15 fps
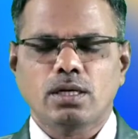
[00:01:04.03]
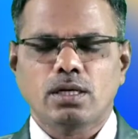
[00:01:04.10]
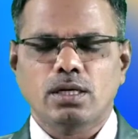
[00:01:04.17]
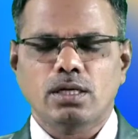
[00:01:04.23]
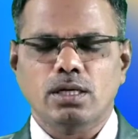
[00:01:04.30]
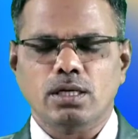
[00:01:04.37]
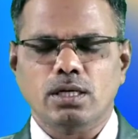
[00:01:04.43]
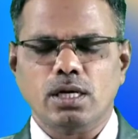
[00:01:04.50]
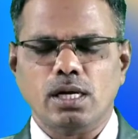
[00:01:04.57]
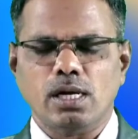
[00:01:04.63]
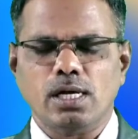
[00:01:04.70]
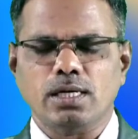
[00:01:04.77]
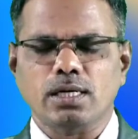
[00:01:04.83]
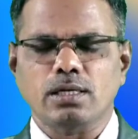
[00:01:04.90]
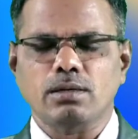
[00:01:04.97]
నీ యొక్క
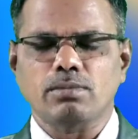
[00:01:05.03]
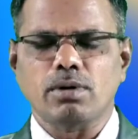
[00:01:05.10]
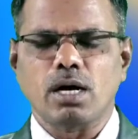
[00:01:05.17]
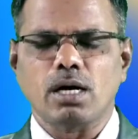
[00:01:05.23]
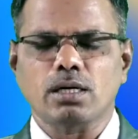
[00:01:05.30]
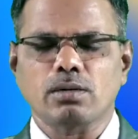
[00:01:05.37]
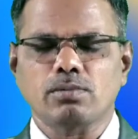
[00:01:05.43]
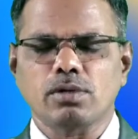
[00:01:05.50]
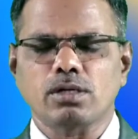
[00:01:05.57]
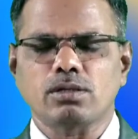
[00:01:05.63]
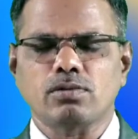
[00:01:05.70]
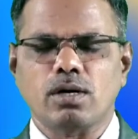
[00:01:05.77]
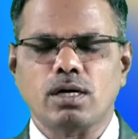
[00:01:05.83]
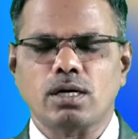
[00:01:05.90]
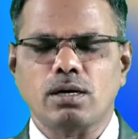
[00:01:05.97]
లేఖన భాగముల
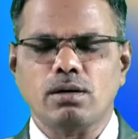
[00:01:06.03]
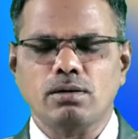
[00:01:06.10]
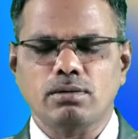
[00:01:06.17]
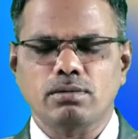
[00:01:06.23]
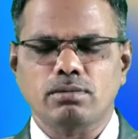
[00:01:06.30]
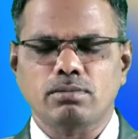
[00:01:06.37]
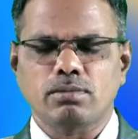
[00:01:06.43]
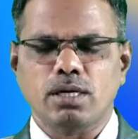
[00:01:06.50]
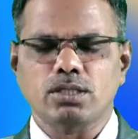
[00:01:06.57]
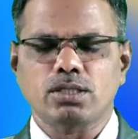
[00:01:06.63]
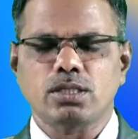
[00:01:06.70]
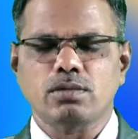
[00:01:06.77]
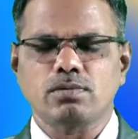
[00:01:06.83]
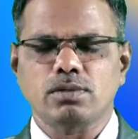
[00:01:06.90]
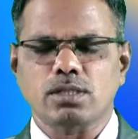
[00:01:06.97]
ద్వారా మా
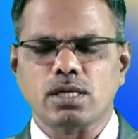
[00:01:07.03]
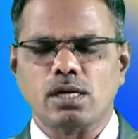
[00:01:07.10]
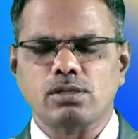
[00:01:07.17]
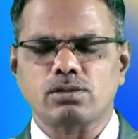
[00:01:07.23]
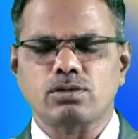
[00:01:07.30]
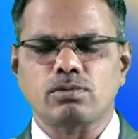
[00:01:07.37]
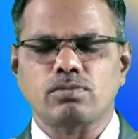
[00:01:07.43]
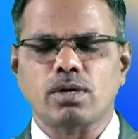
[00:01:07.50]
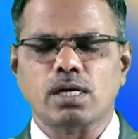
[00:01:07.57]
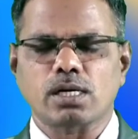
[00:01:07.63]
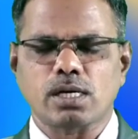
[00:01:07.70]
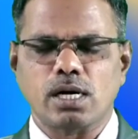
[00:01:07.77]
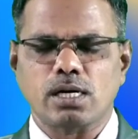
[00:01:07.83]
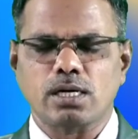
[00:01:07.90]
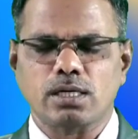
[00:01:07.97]
జీవితాలతో
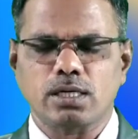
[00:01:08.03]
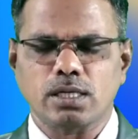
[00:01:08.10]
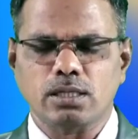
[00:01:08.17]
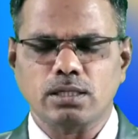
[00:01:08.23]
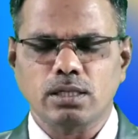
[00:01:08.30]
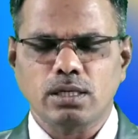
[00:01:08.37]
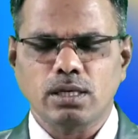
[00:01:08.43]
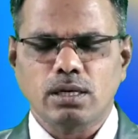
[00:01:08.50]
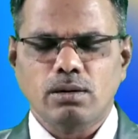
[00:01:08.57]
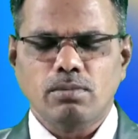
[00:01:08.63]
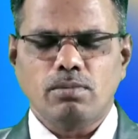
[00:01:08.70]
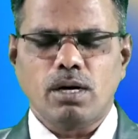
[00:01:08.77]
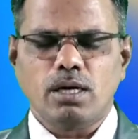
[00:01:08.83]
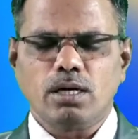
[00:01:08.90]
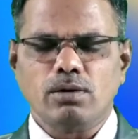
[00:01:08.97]
మాట్లాడండి
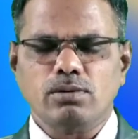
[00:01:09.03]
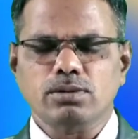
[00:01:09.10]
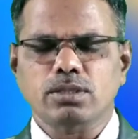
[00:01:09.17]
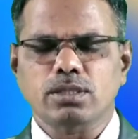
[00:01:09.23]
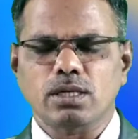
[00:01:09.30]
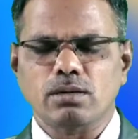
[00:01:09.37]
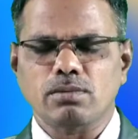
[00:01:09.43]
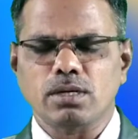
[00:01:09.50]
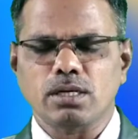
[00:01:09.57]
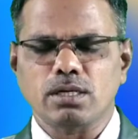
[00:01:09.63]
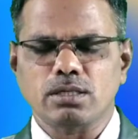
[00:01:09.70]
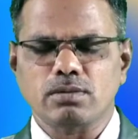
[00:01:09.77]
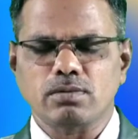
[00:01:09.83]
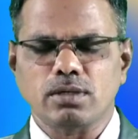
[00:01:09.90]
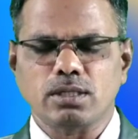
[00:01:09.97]
మాకు
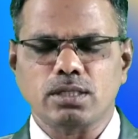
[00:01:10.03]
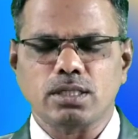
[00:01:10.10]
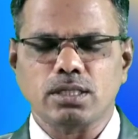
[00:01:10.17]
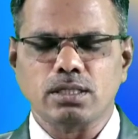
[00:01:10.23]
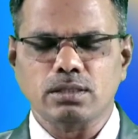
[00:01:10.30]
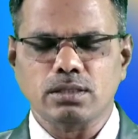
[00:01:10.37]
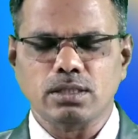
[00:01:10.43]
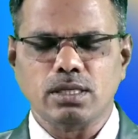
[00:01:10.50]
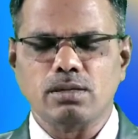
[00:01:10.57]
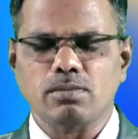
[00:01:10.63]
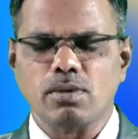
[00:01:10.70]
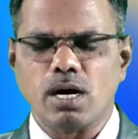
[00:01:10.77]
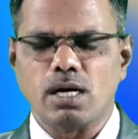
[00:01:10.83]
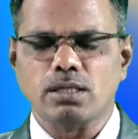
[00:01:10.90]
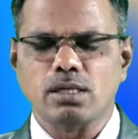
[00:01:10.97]
అవసరమైనటువంటి నీ
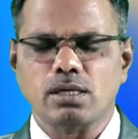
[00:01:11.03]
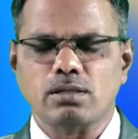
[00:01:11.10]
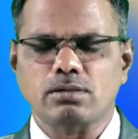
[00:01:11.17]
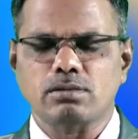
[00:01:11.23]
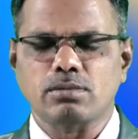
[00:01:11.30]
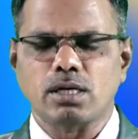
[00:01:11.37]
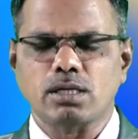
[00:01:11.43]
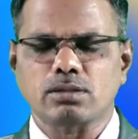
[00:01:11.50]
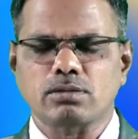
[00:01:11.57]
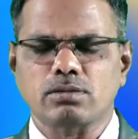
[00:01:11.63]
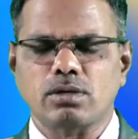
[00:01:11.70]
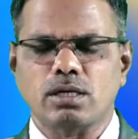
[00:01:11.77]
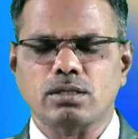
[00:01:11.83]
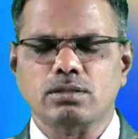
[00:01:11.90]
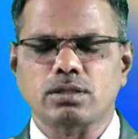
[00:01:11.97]
మాటలను మాకు
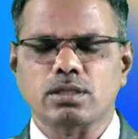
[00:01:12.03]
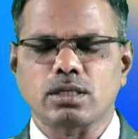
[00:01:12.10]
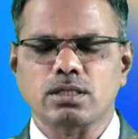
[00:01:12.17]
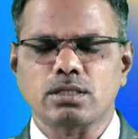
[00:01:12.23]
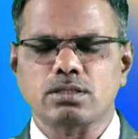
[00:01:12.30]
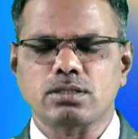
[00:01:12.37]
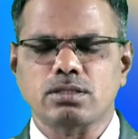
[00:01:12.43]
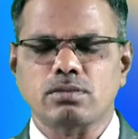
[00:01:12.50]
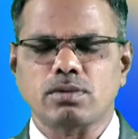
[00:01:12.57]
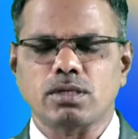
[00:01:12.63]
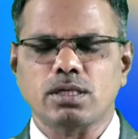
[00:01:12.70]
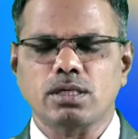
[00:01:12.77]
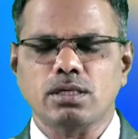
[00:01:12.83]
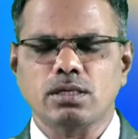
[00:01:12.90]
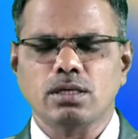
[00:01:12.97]
అనుగ్రహించమని